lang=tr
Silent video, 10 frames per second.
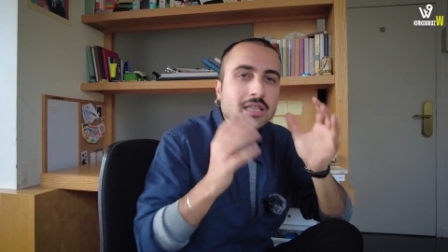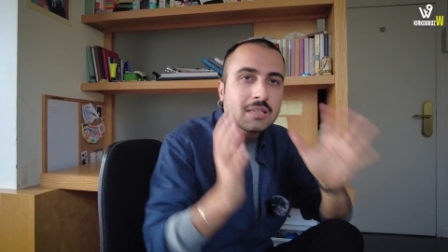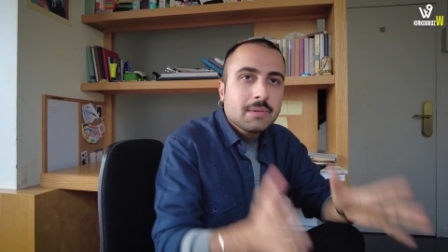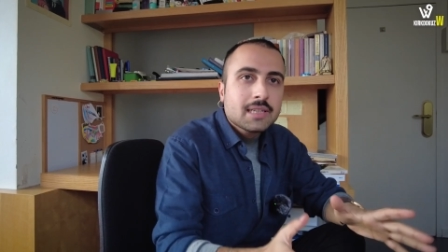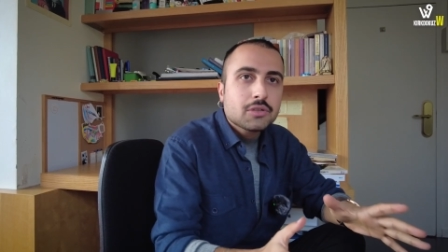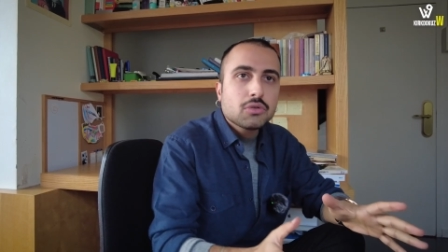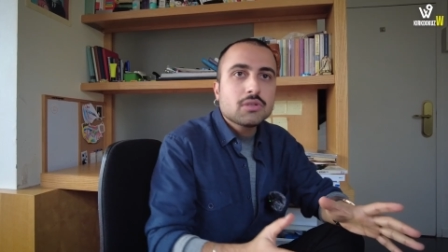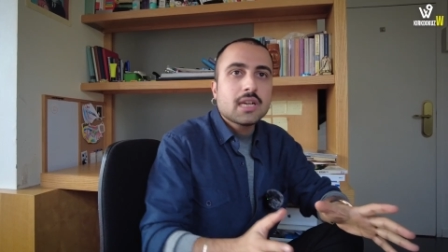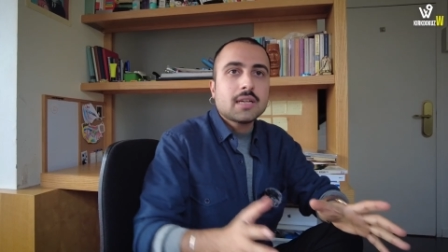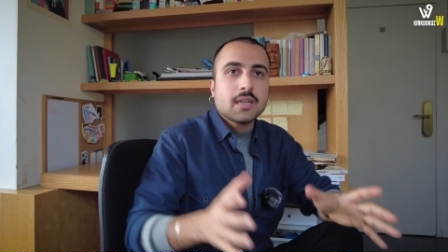anlamak
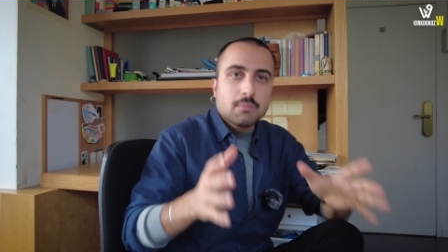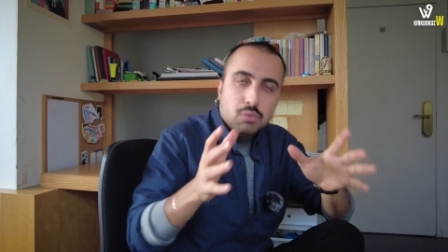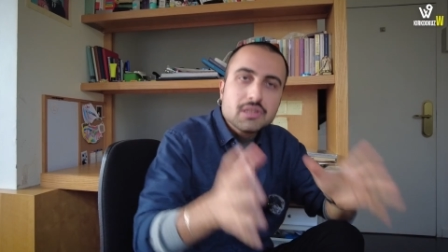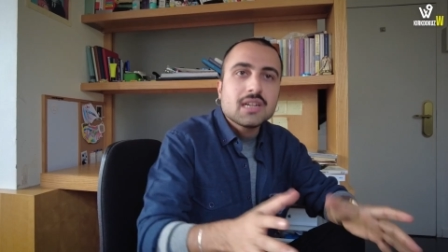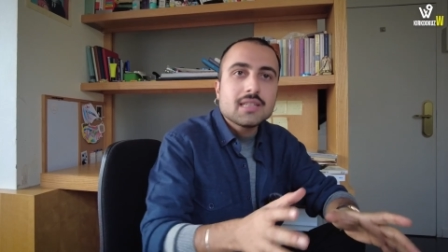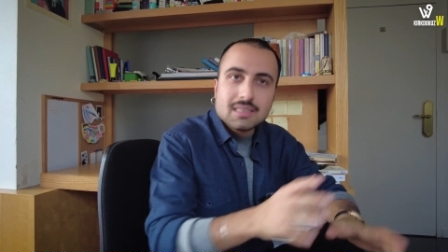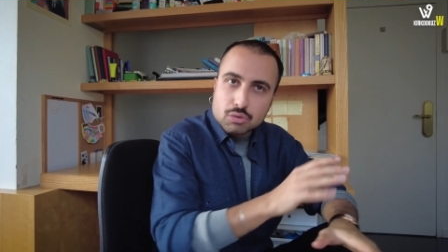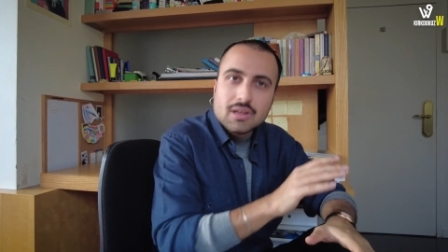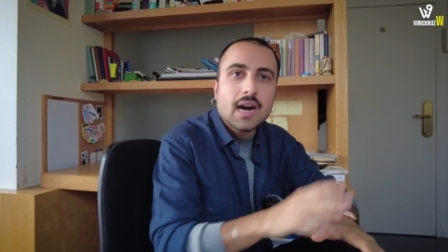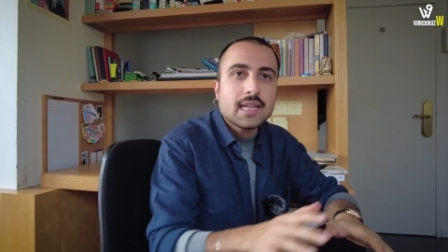istiyorsak, bu yüzden
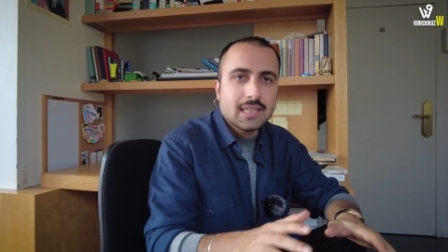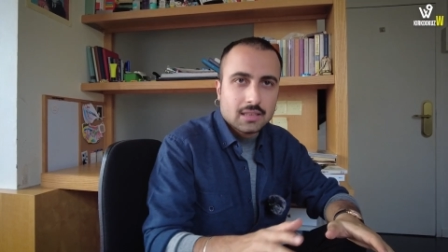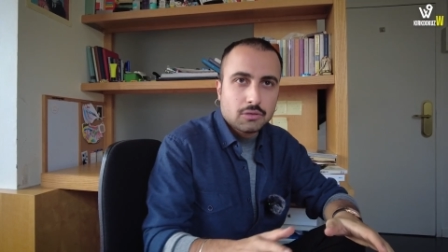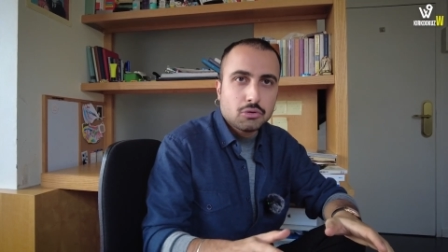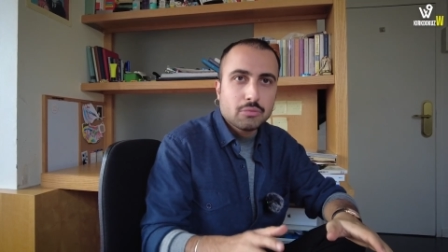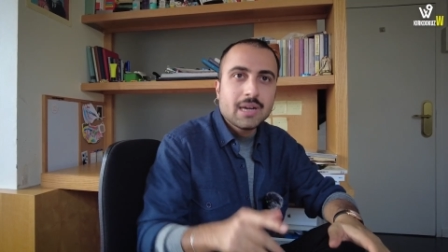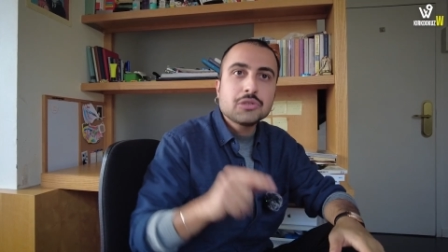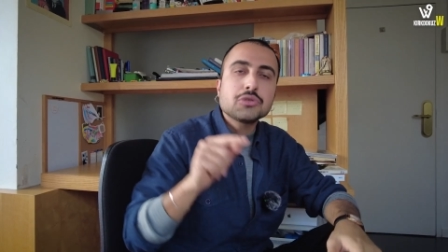aslında bu tarihi de anlatıyorum ben.